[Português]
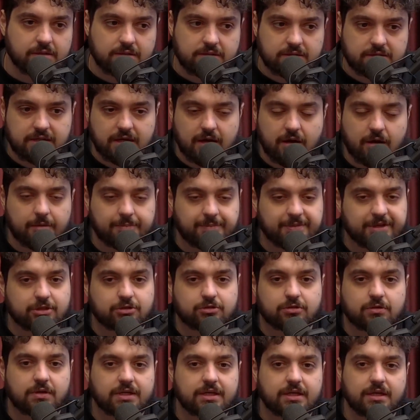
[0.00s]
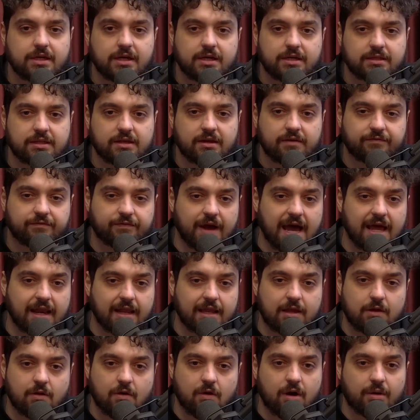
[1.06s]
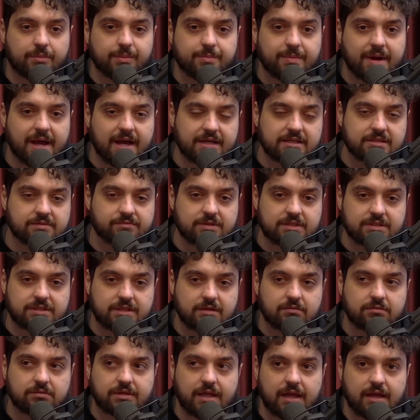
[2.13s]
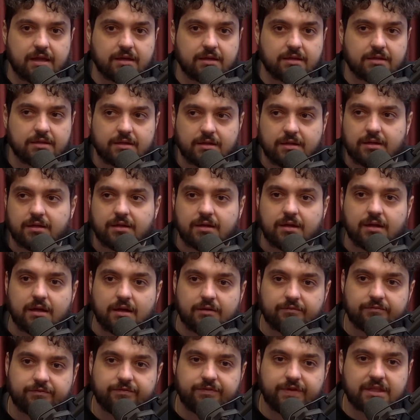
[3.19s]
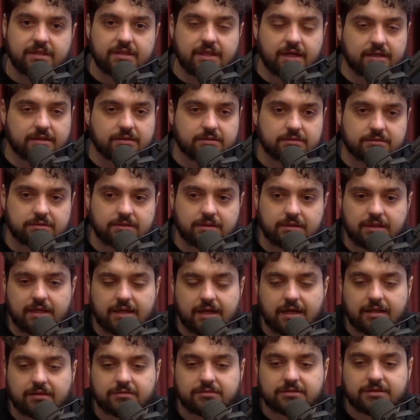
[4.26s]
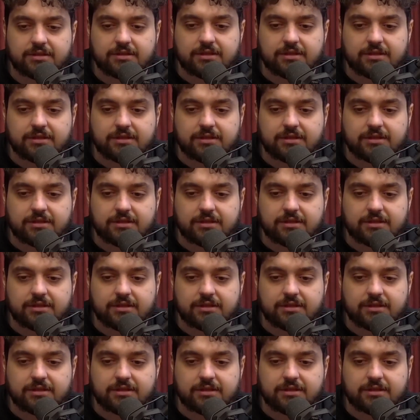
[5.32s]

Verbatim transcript: Você é uma pessoa que anda, fala e come, mas você não tem vida, tá ligado?